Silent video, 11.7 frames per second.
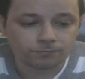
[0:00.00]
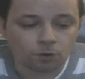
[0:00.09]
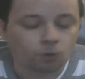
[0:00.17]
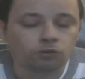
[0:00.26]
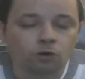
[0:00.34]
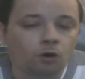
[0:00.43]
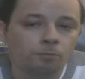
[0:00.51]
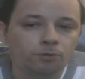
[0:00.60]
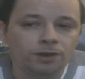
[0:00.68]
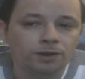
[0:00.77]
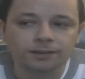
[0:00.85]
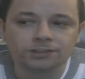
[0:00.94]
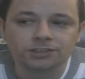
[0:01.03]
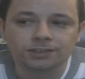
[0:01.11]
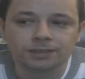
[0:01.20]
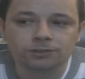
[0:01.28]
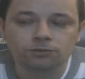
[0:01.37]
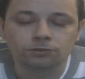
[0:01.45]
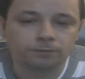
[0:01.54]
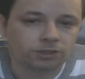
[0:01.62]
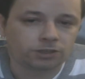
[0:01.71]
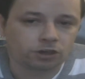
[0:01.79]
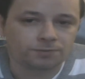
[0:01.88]
Autant on peut les critiquer sur des
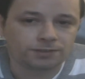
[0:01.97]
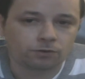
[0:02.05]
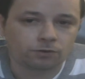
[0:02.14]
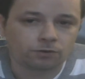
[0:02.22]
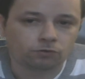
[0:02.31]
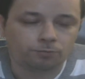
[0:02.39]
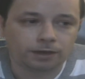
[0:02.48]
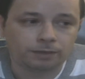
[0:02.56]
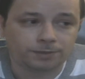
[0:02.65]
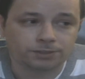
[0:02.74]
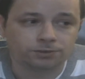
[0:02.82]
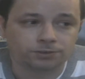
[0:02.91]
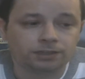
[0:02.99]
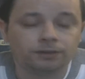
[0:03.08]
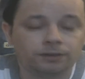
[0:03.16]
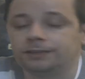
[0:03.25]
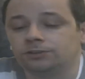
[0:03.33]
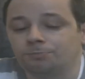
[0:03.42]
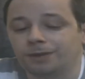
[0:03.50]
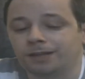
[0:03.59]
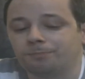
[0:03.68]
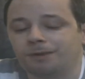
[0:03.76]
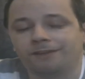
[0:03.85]
matchs comme ça contre Paris parce que c'est vrai qu'ils se
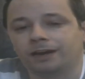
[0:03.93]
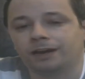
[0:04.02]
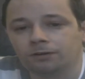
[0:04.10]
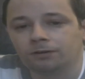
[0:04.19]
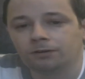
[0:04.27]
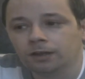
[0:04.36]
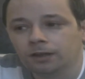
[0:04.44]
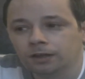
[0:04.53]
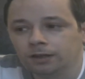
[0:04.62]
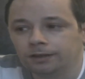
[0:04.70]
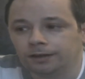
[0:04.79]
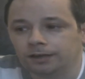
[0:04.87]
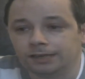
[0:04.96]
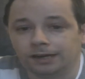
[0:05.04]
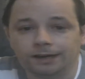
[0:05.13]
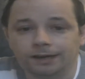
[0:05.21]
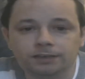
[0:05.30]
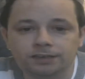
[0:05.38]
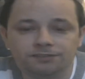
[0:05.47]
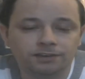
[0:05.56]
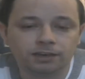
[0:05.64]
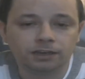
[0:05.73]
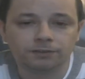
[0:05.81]
battent pas vraiment. Il hein, n'y a rien qui
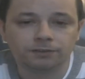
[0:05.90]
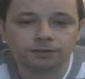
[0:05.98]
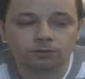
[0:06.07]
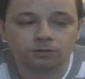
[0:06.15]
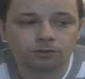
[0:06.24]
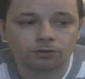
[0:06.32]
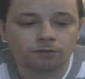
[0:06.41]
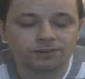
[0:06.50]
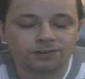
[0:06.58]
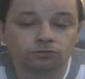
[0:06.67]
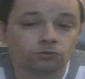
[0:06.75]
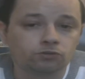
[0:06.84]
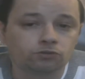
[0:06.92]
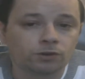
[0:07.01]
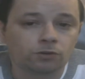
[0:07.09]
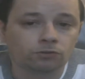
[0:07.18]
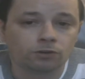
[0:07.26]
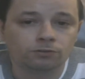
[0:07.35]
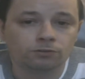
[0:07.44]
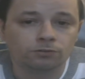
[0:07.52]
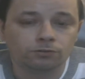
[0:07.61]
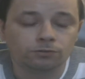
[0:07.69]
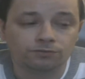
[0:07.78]
fait rêver dans, leur façon de jouer, contre,
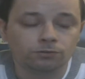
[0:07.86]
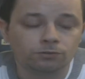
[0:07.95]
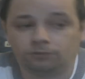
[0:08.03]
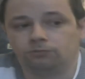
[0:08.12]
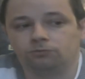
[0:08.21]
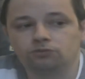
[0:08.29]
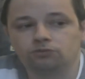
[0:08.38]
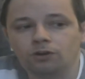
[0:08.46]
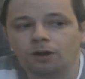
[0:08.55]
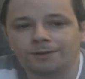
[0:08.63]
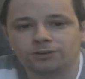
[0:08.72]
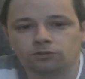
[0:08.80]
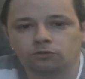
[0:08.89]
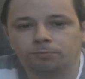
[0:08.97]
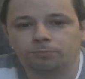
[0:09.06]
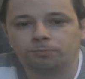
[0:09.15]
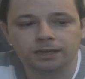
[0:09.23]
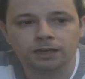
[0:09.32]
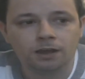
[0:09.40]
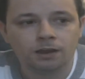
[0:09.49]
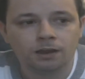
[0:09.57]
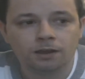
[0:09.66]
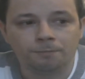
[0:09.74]
de, jouer leur match contre Paris.
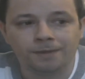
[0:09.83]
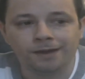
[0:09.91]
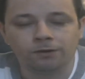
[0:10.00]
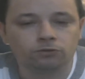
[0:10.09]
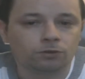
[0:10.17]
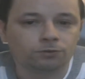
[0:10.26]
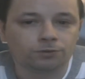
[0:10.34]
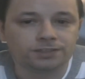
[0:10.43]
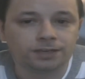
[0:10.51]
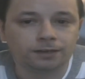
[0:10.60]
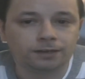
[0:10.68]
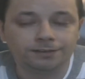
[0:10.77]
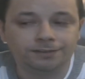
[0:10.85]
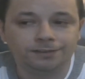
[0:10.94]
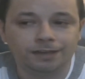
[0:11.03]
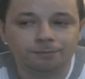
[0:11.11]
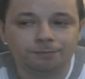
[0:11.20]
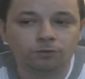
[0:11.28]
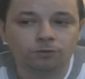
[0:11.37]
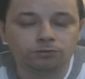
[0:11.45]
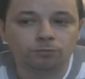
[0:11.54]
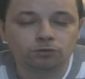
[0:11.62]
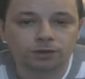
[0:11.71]
Mais en dehors de ça, il n'y a pas non
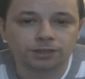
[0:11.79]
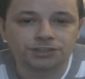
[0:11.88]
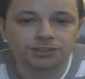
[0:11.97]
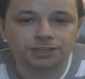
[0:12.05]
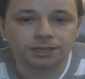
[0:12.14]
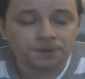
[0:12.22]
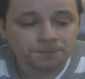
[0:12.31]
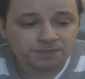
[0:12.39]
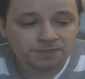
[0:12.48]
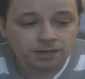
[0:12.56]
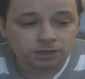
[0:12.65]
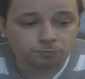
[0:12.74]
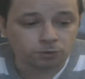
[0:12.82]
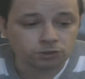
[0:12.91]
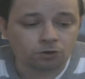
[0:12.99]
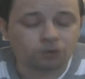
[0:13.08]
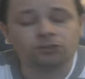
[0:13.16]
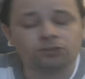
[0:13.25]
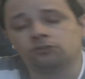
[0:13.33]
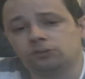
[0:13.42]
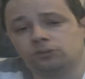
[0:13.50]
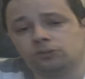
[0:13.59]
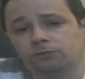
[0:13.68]
plus de quoi critiquer. Je pense qu'en tant
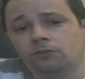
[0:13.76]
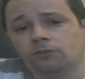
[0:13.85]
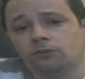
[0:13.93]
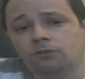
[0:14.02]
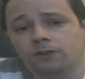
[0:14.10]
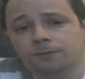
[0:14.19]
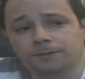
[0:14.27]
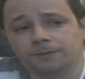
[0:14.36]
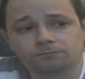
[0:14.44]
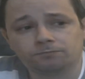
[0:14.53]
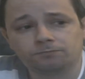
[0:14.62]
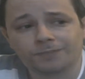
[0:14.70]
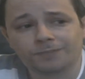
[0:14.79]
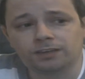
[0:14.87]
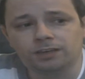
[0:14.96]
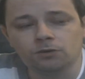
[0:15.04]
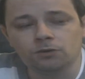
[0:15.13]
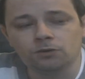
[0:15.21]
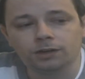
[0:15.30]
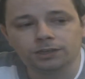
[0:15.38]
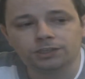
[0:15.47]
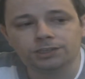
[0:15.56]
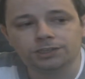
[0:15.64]
que supporter de l'OM, qui
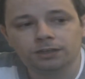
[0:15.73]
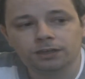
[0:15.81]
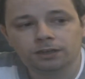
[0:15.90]
aurait dit